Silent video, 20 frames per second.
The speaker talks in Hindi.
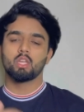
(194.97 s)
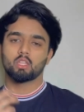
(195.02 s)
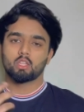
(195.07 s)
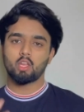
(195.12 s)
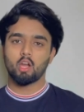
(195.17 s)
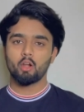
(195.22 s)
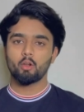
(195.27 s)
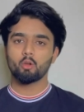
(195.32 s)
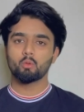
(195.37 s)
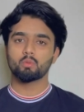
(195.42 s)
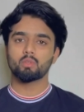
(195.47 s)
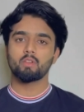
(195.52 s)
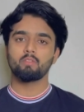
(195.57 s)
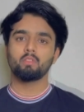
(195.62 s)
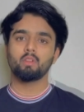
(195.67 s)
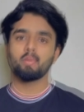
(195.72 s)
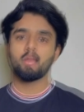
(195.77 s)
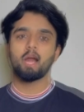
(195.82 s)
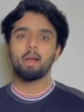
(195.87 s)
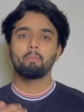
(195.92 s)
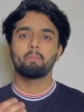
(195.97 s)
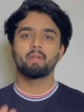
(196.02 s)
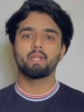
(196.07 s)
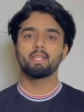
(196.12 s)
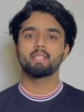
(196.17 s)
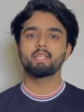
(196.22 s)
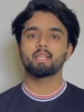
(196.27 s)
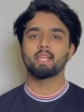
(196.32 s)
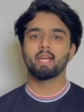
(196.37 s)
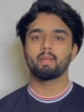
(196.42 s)
थर्ड ऑप्शन विल भी आप
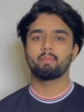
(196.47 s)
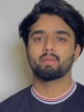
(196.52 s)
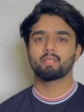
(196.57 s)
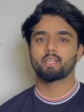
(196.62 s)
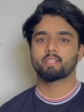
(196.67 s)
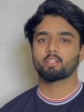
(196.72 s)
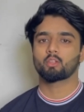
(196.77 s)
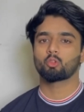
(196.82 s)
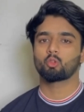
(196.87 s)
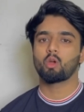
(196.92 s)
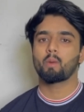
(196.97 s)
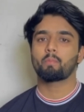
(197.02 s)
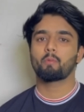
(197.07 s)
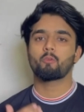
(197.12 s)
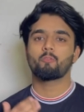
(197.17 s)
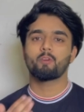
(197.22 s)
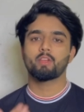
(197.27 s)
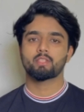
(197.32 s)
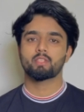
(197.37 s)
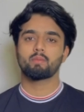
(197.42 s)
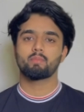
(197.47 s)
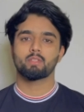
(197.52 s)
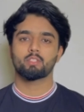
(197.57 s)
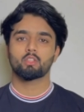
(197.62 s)
टीचिंग लाइन में जा सकते हो आप प्रोफेसर